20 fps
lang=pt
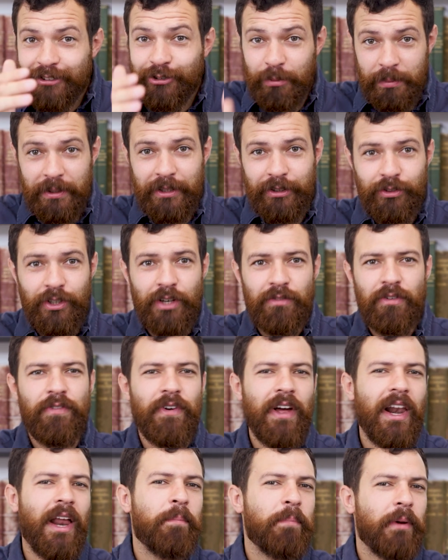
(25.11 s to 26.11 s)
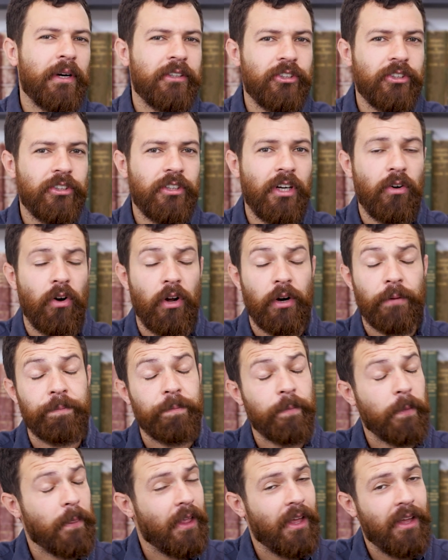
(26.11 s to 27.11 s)
E é sobre isso que eu vou falar a partir de agora.
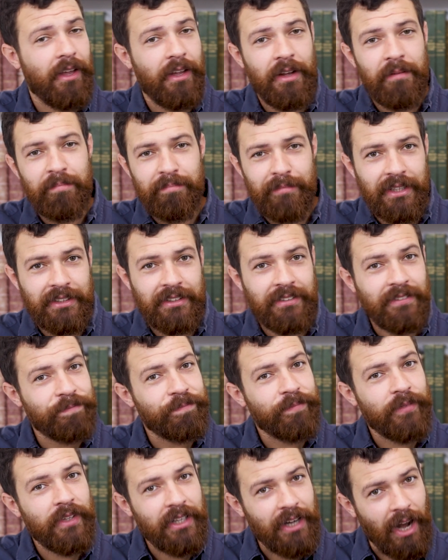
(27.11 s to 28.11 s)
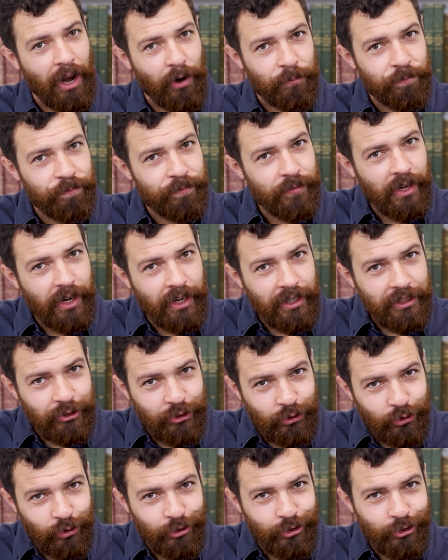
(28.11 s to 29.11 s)
Mas Claro,
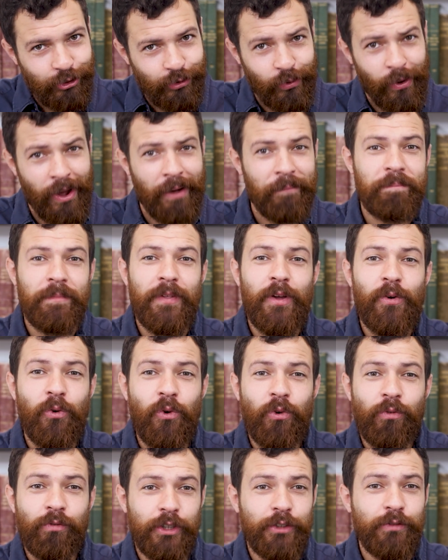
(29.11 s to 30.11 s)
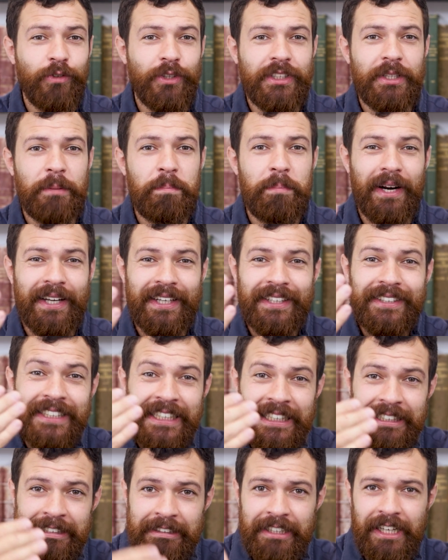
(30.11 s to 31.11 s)
antes de continuar, eu convido você para que
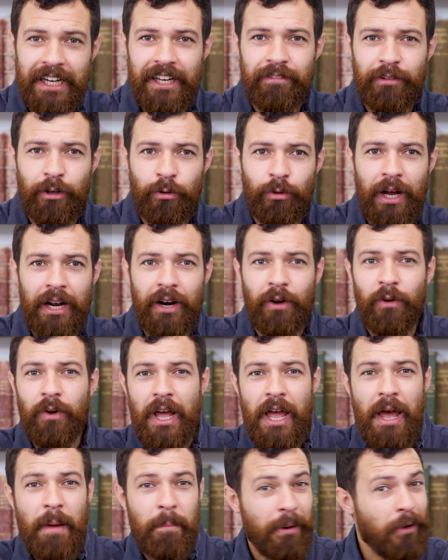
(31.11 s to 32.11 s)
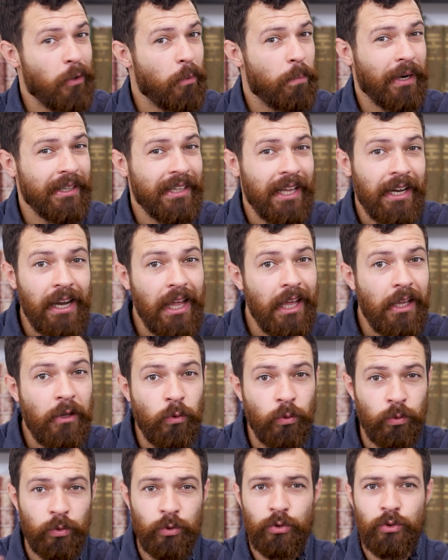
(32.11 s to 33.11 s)
se inscreva no canal para não perder
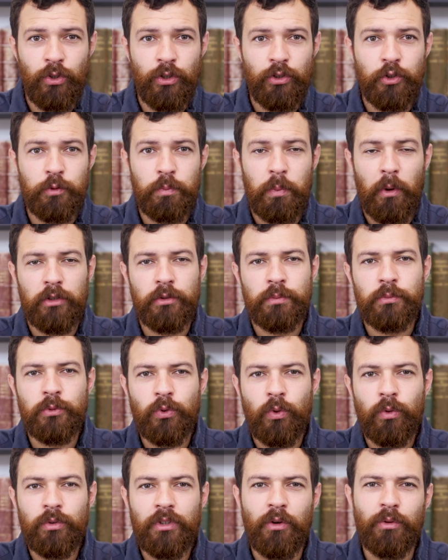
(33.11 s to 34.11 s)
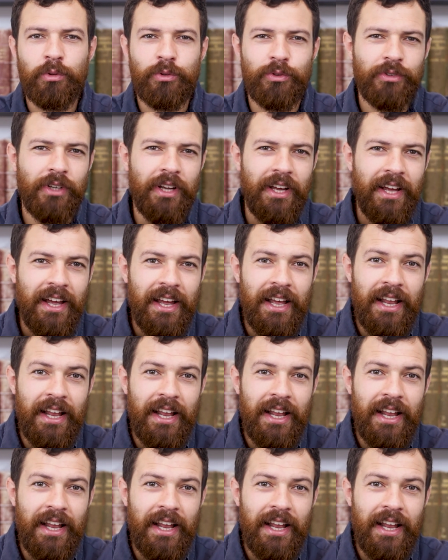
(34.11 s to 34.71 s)
nenhum dos nossos próximos conteúdos.